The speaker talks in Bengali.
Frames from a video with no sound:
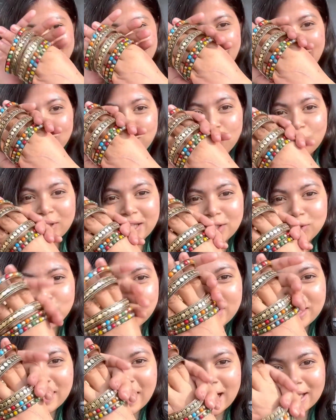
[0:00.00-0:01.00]
এগুলো
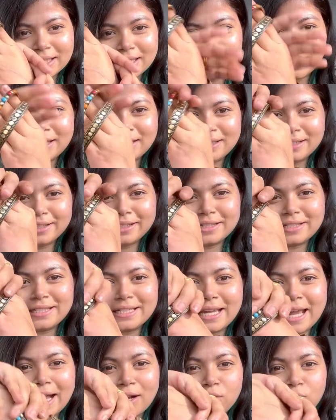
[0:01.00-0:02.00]
কিছুদিন আগে
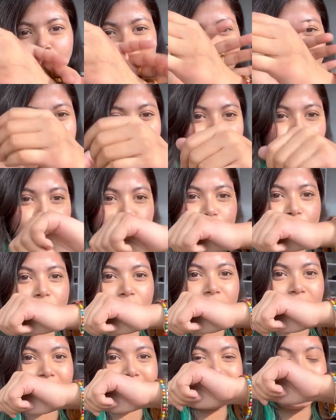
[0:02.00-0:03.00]
কিনেছি এখনো একবারও
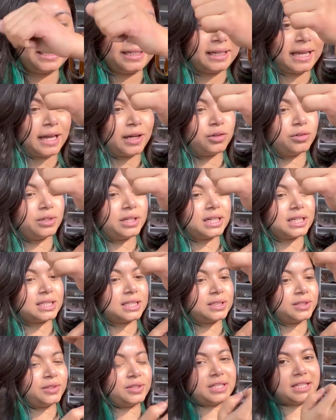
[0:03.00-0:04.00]
পরা হয় নাই এখনো এটার
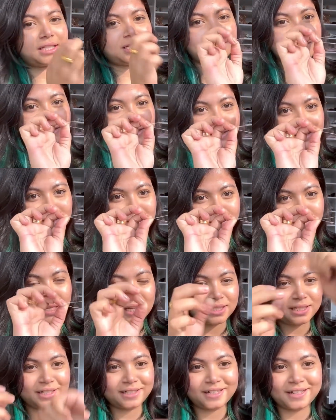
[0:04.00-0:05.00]
সাথে যে
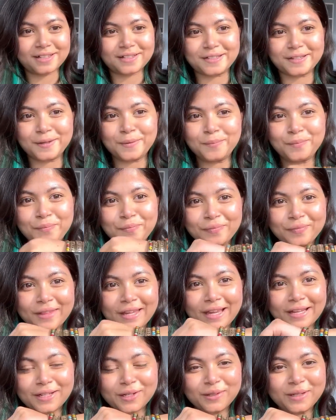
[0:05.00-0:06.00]
প্লাস্টিকটা আছে
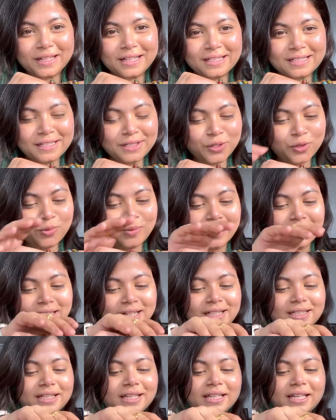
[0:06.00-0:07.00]
এটাও কিনেছি নিউ
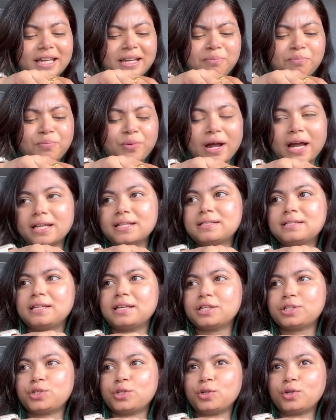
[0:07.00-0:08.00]
মার্কেট থেকে প্রাইস
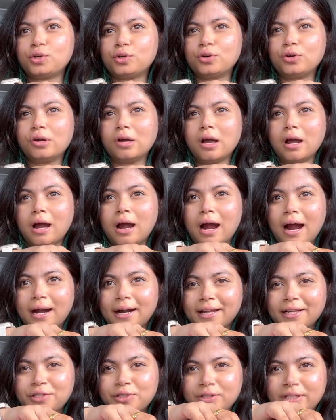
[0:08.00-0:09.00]
নিয়েছিল
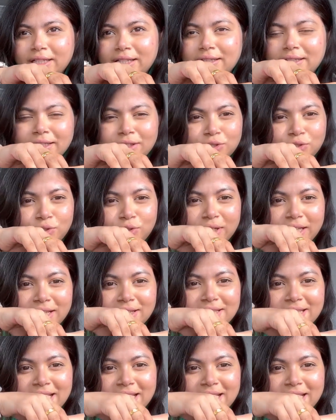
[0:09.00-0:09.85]
আড়াইশো থেকে তিনশো রেঞ্জ